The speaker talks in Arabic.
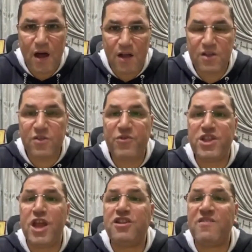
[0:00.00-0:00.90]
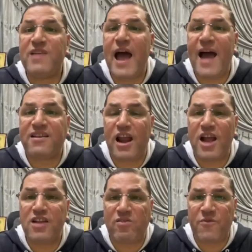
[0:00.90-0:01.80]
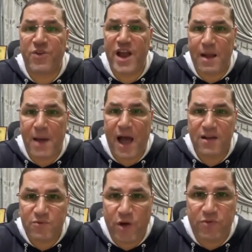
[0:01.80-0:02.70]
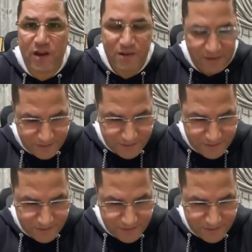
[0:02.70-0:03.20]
اه في تلت ساعه 3 0 يا جماعه اتفضل